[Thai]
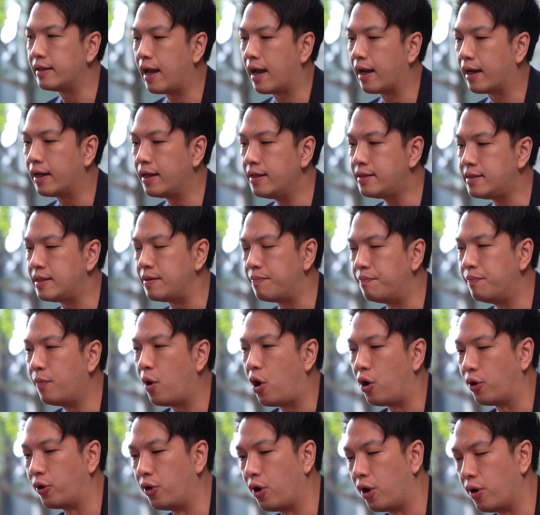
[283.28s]
อยากให้จิ๊บบ
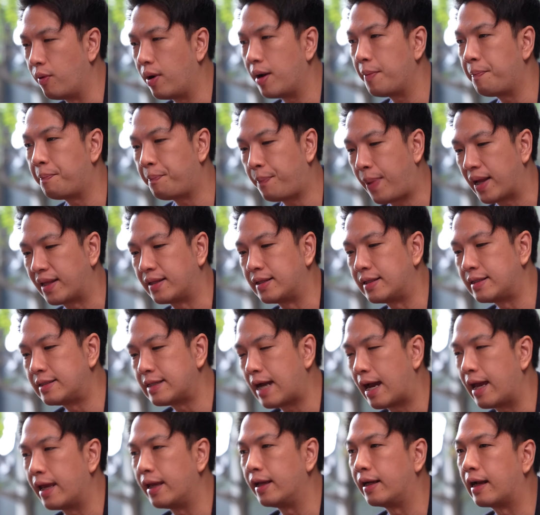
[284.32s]
อกหน่อยว่าปัจ
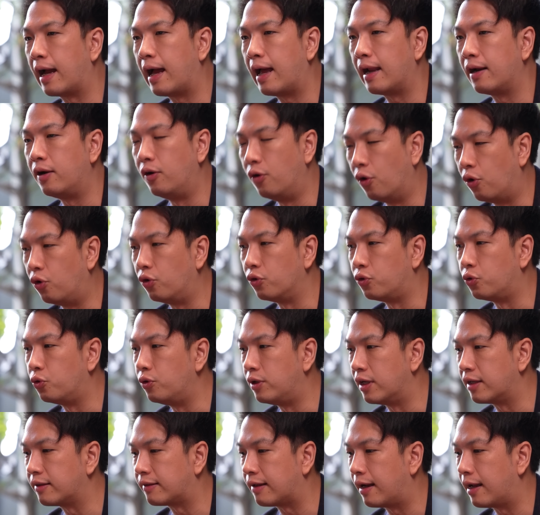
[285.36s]
จัยการลงทุน
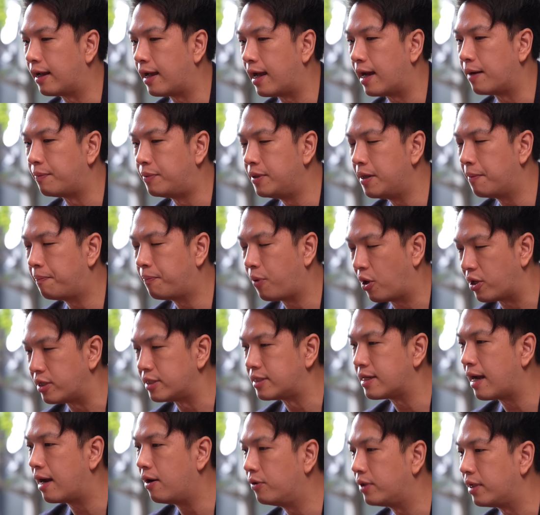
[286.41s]
อสังหาเพื่อปล่อย
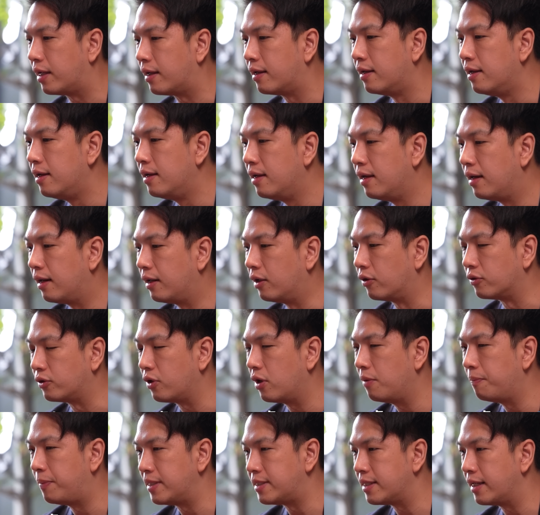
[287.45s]
เช่าเนี่ยเรา
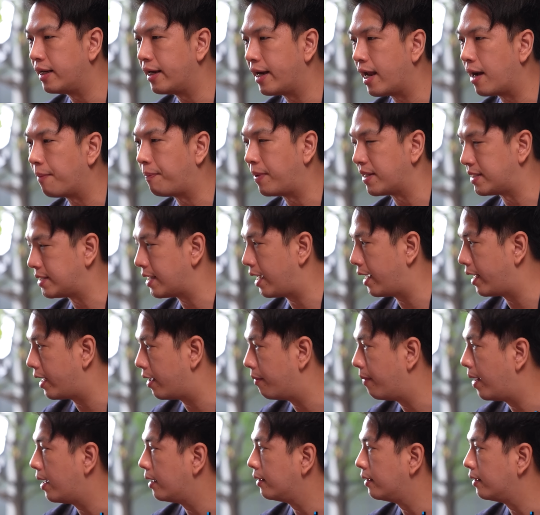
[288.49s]
ต้องพิจารณาปัจจัยอะไรบ้า